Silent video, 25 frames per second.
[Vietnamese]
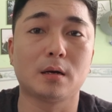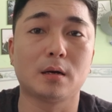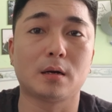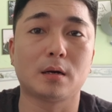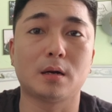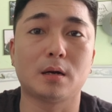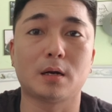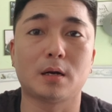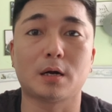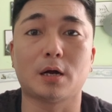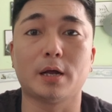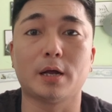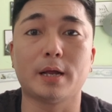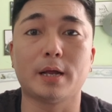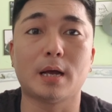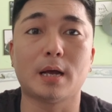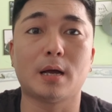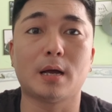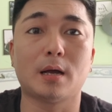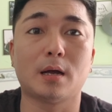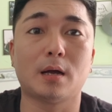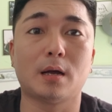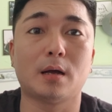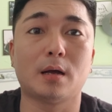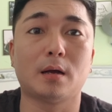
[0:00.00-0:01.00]
đó rồi à,
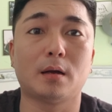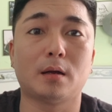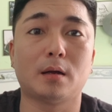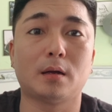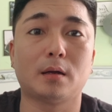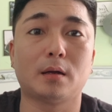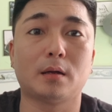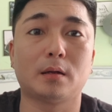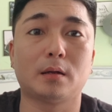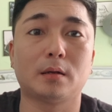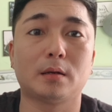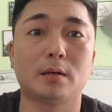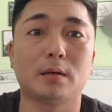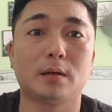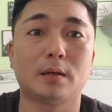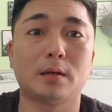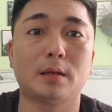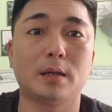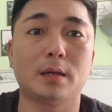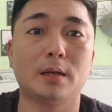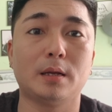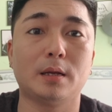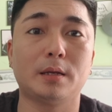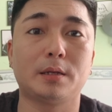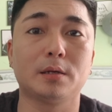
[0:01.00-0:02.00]

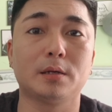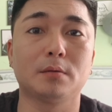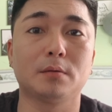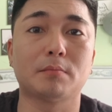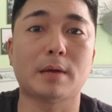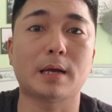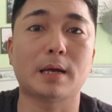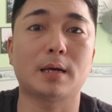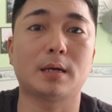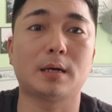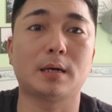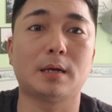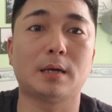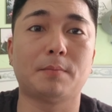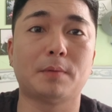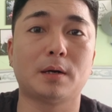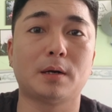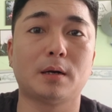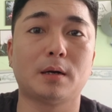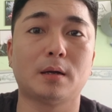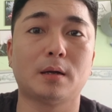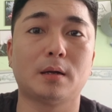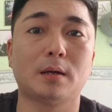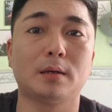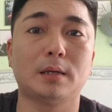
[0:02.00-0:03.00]
thì trước mắt đó là
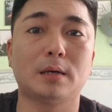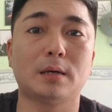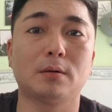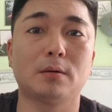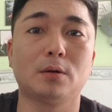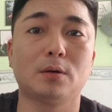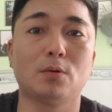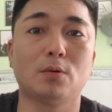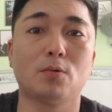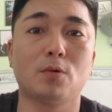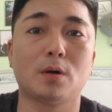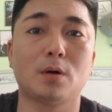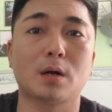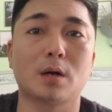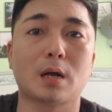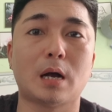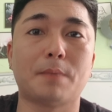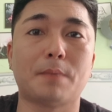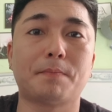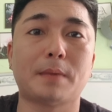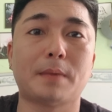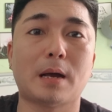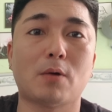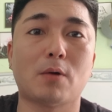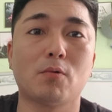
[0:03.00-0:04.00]
mình à, giao lưu
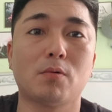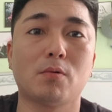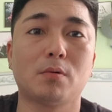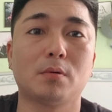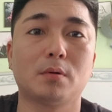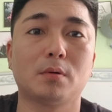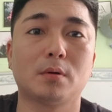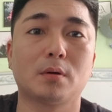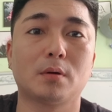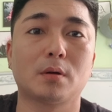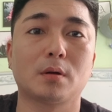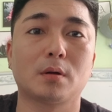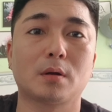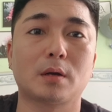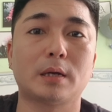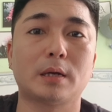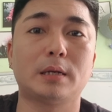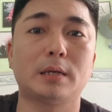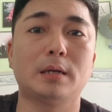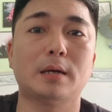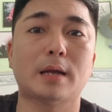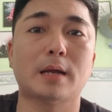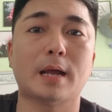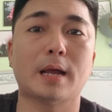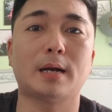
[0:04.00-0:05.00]
cọp nâu cái
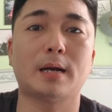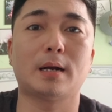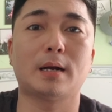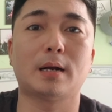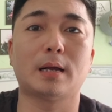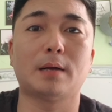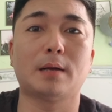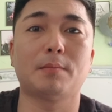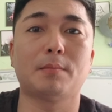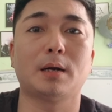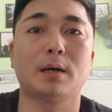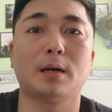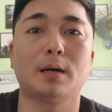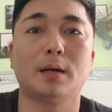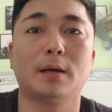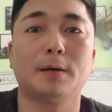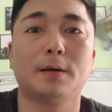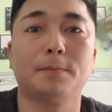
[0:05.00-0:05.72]
thứ hai đó là mình